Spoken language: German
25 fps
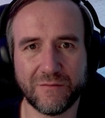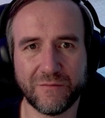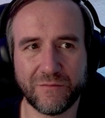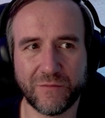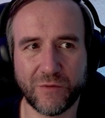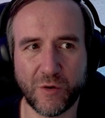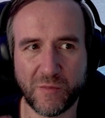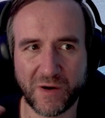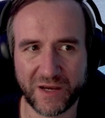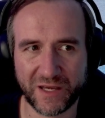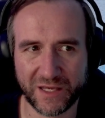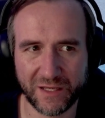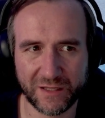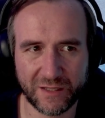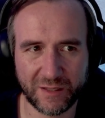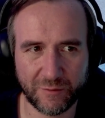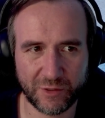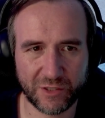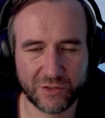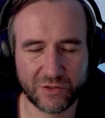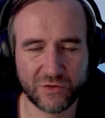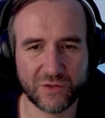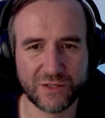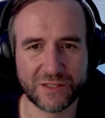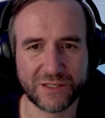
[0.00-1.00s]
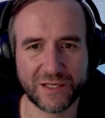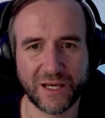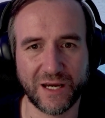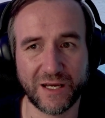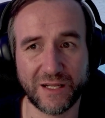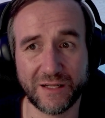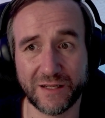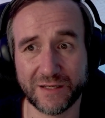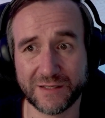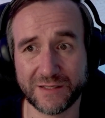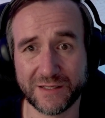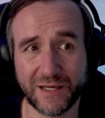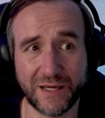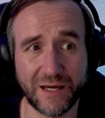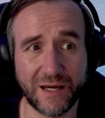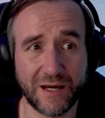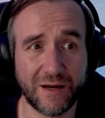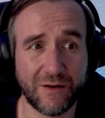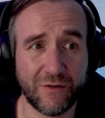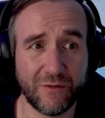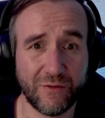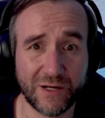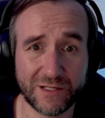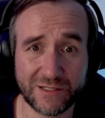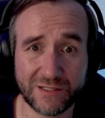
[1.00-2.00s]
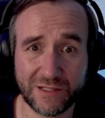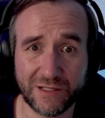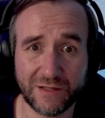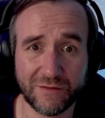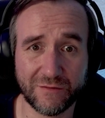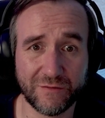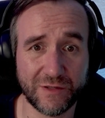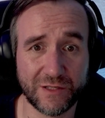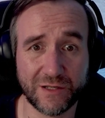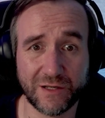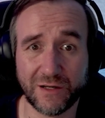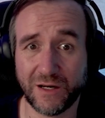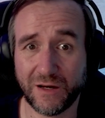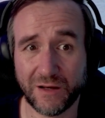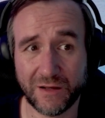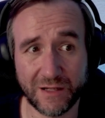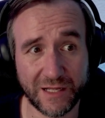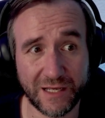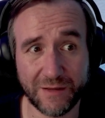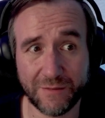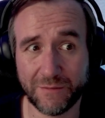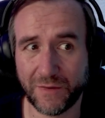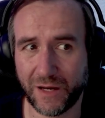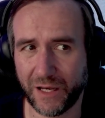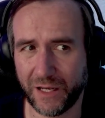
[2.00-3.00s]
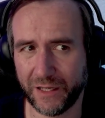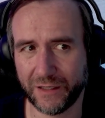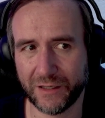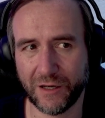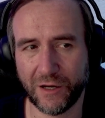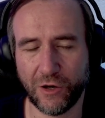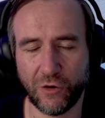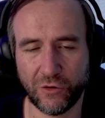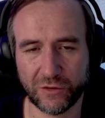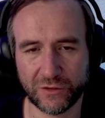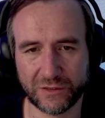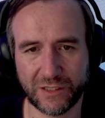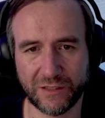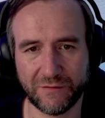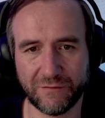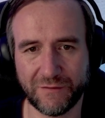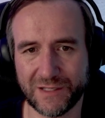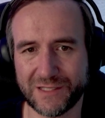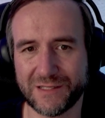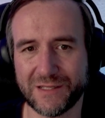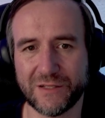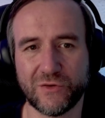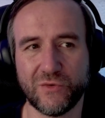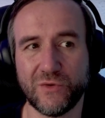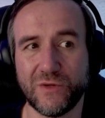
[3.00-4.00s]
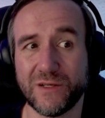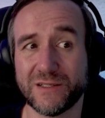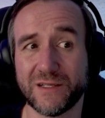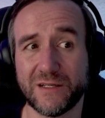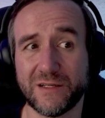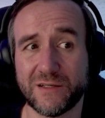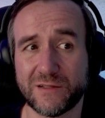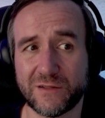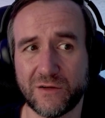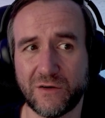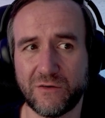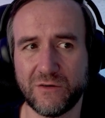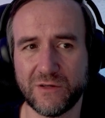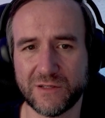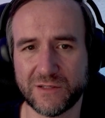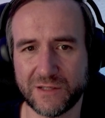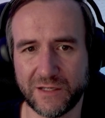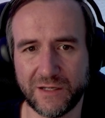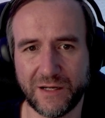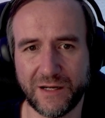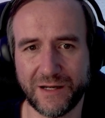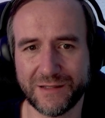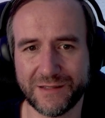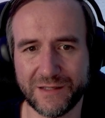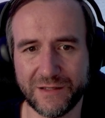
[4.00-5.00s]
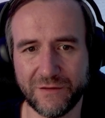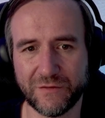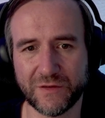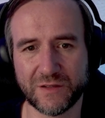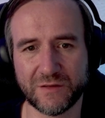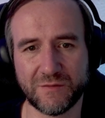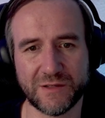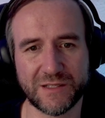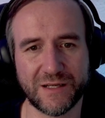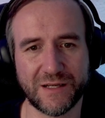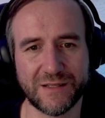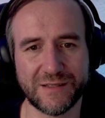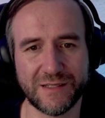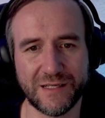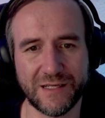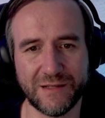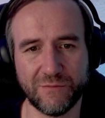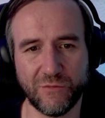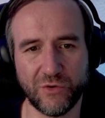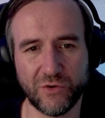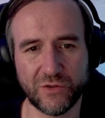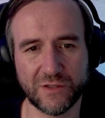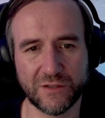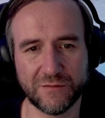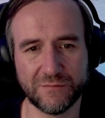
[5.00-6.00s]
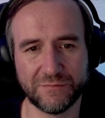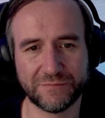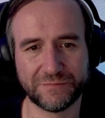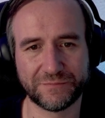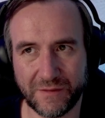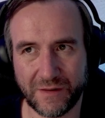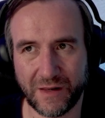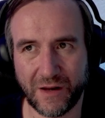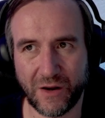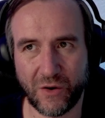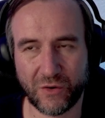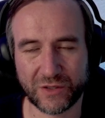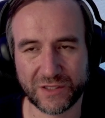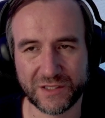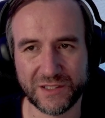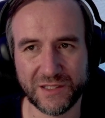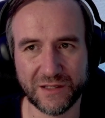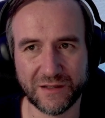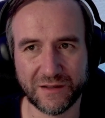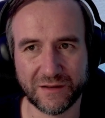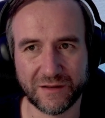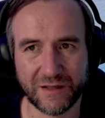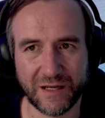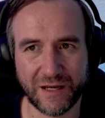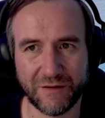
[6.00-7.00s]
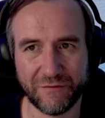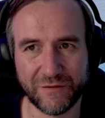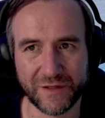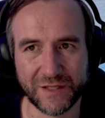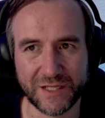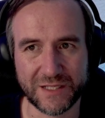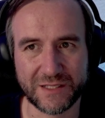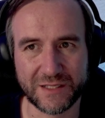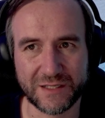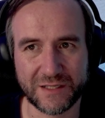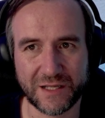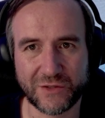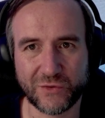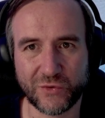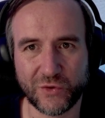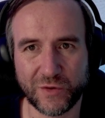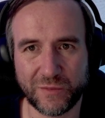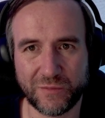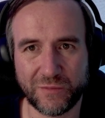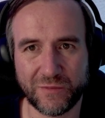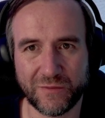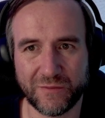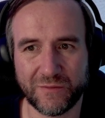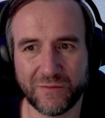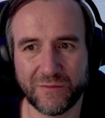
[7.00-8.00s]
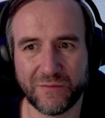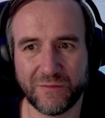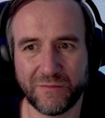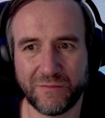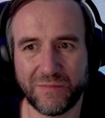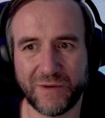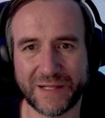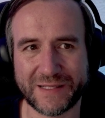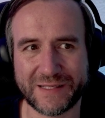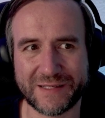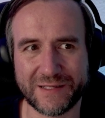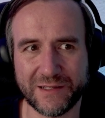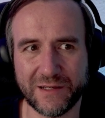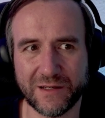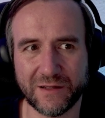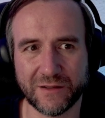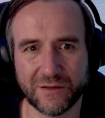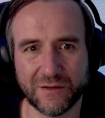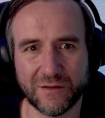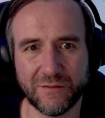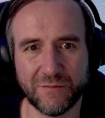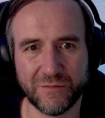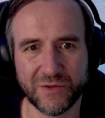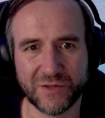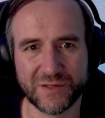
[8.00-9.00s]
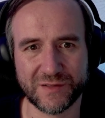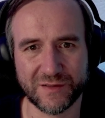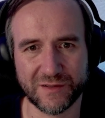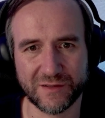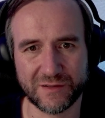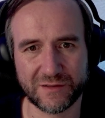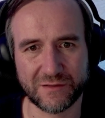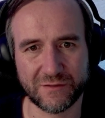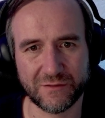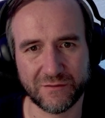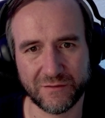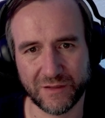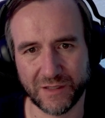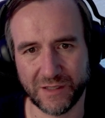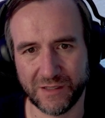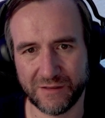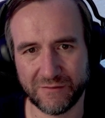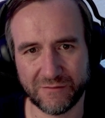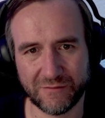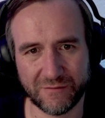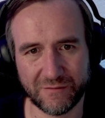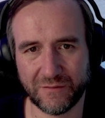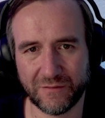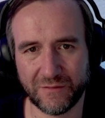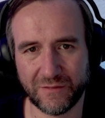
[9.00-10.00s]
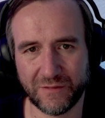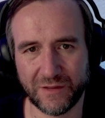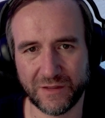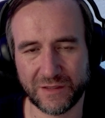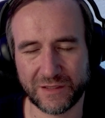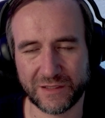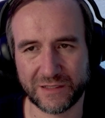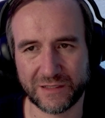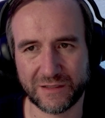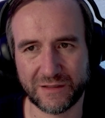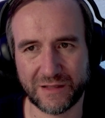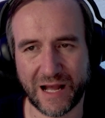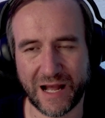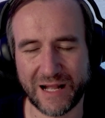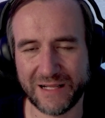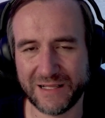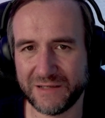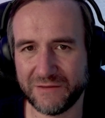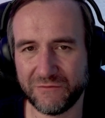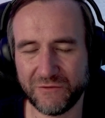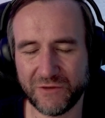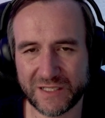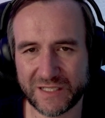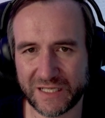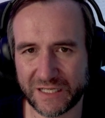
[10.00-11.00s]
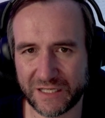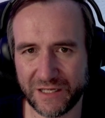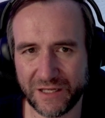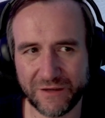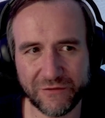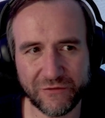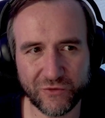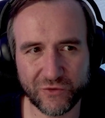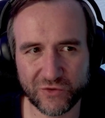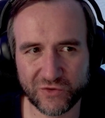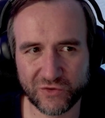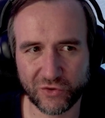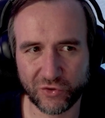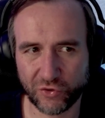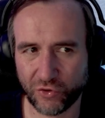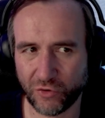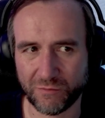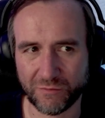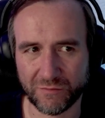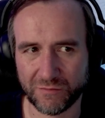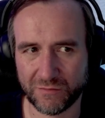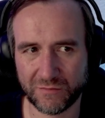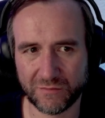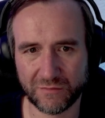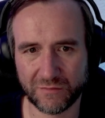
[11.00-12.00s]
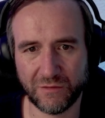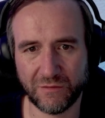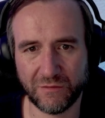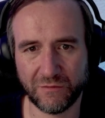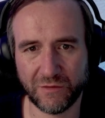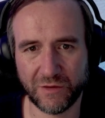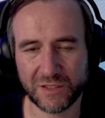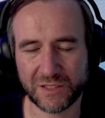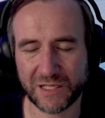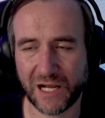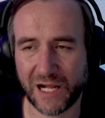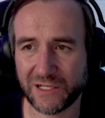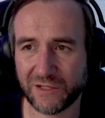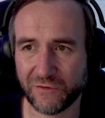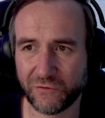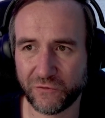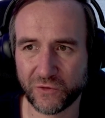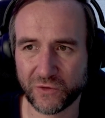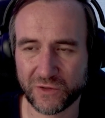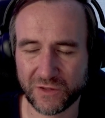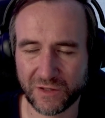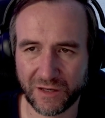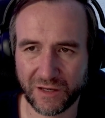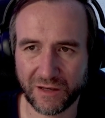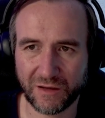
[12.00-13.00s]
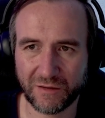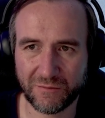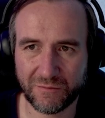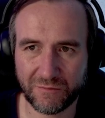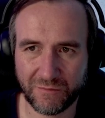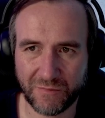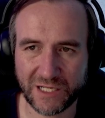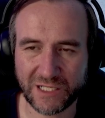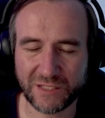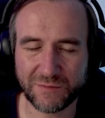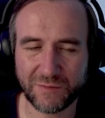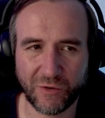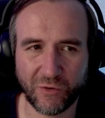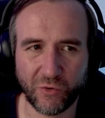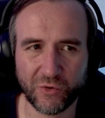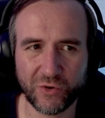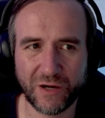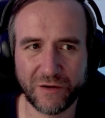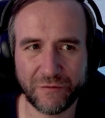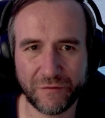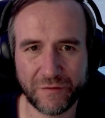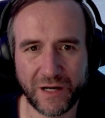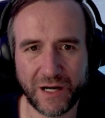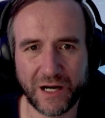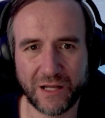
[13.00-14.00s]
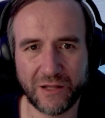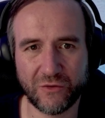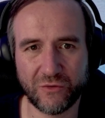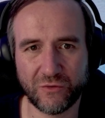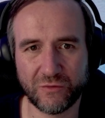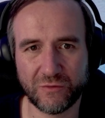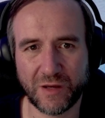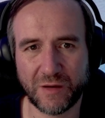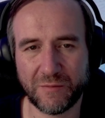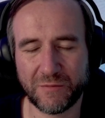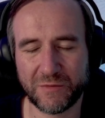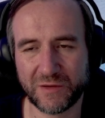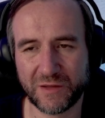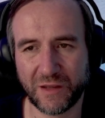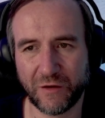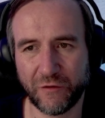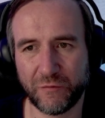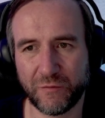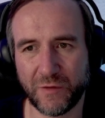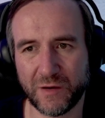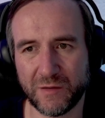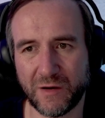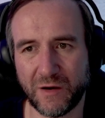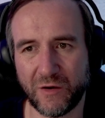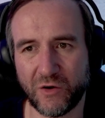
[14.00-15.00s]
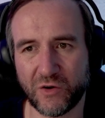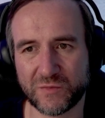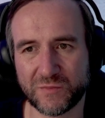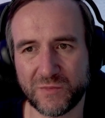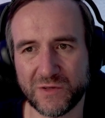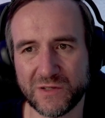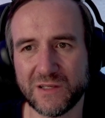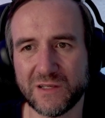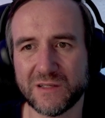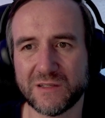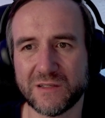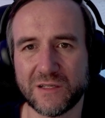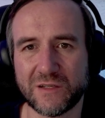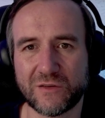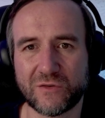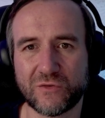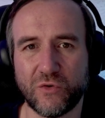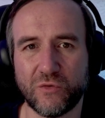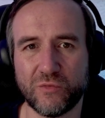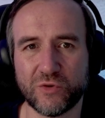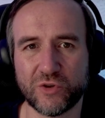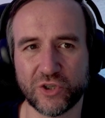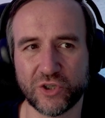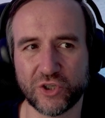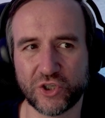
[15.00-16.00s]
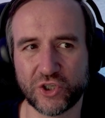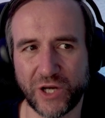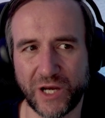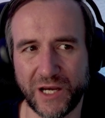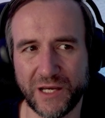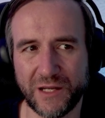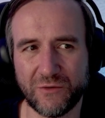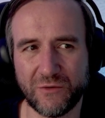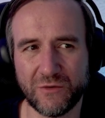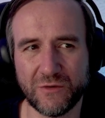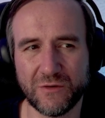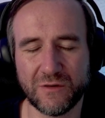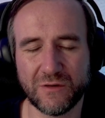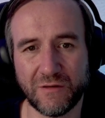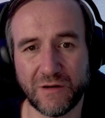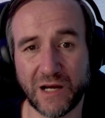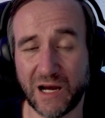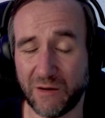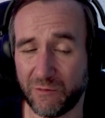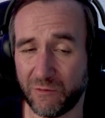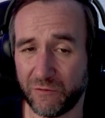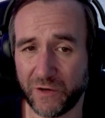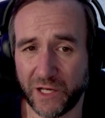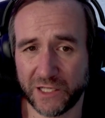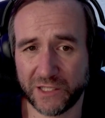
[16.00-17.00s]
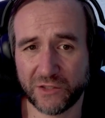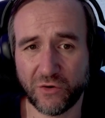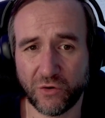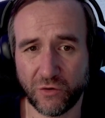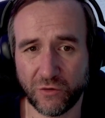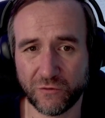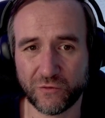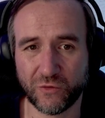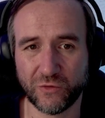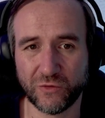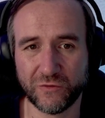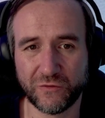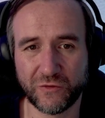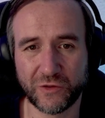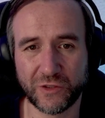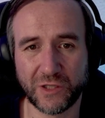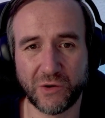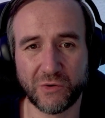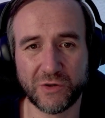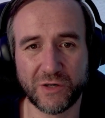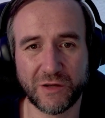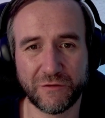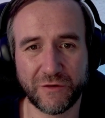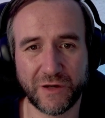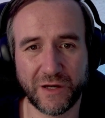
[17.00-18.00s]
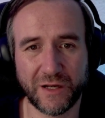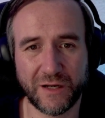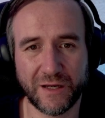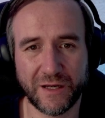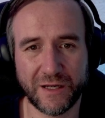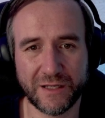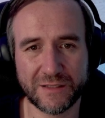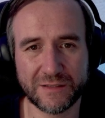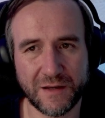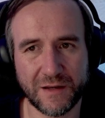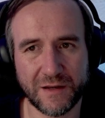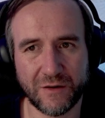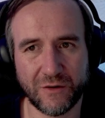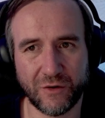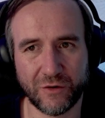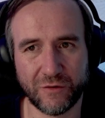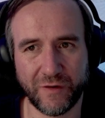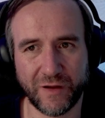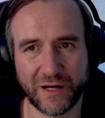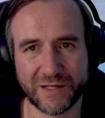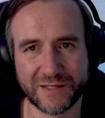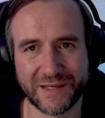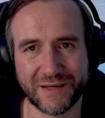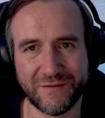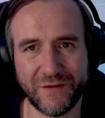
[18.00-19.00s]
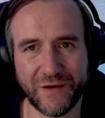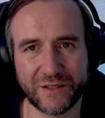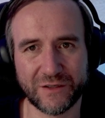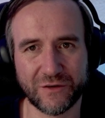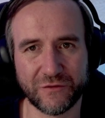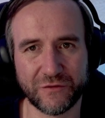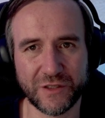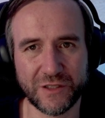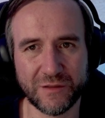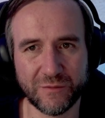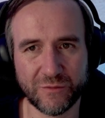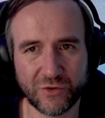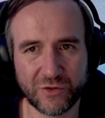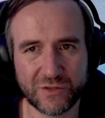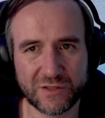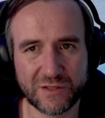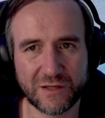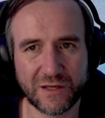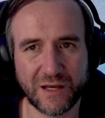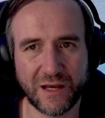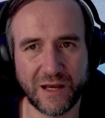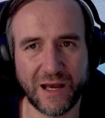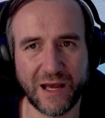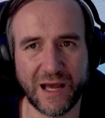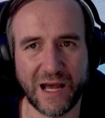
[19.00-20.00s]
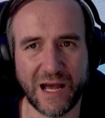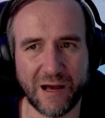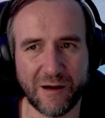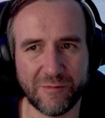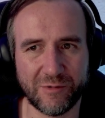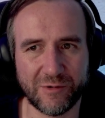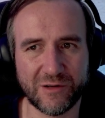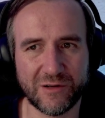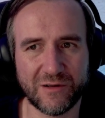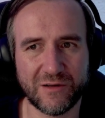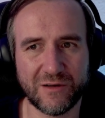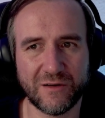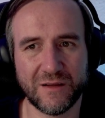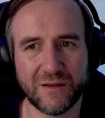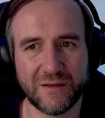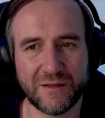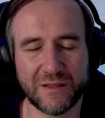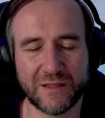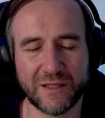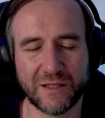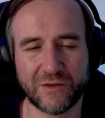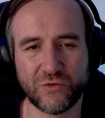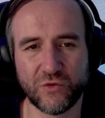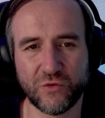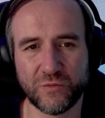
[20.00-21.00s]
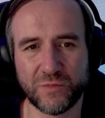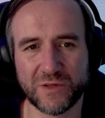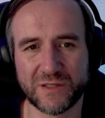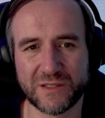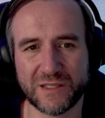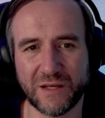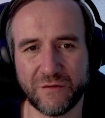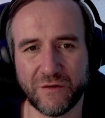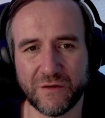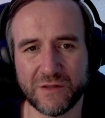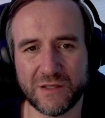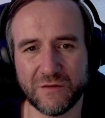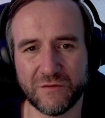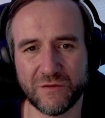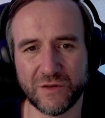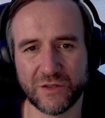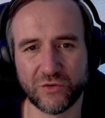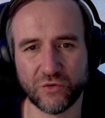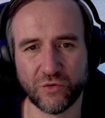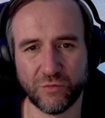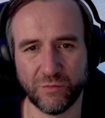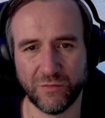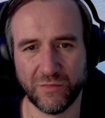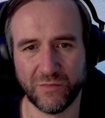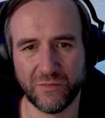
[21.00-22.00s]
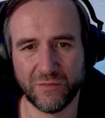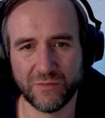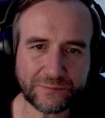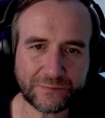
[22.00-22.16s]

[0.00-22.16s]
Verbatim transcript: propagiert aber natürlich gern, dass er Wrestling wieder Leben eingehaucht hat, was natürlich seine Story sein Narrativ ist, was er erzählen möchte. Auch hier, er will sich natürlich platzieren im Business. Ja? Ich halte ihn, wie gesagt, nicht für so dumm. Ich halte ihn für manchmal unerfahren und er trifft manchmal aus Business-Sicht komische Entscheidungen, aber vielleicht auch aufgrund von der Unerfahrenheit und weil er seinen Weg noch finden muss. Aber der Typ ist definitiv nicht dumm.